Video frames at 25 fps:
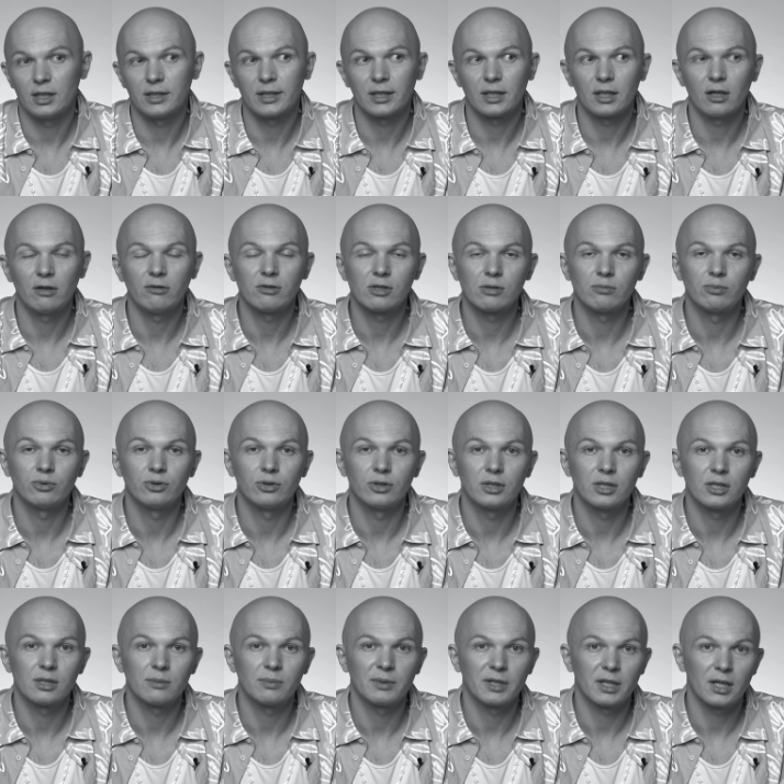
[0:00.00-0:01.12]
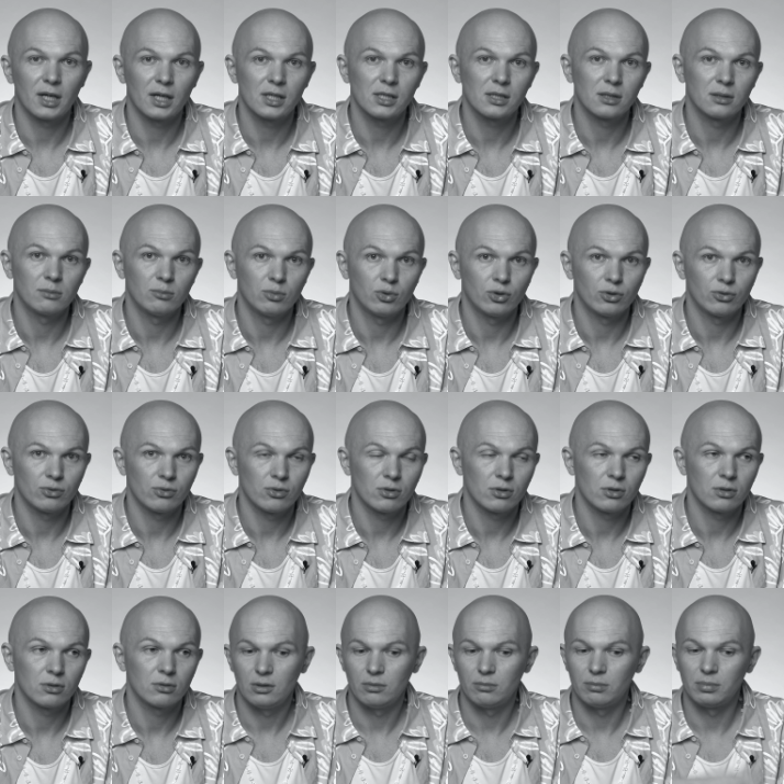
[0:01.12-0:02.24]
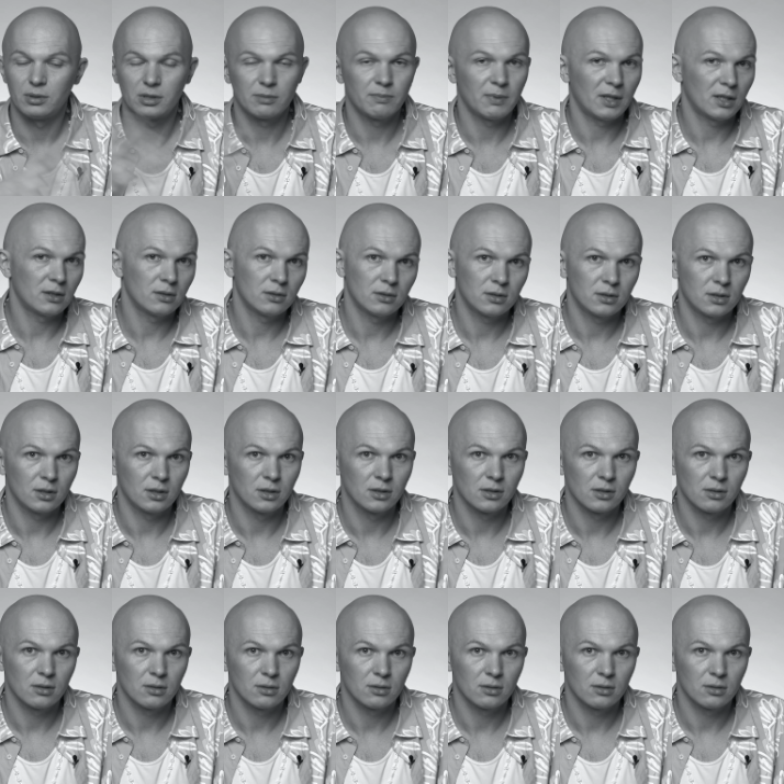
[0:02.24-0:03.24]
и тогда у вас будут эти прекрасные бонусы. И бесплатный стилист,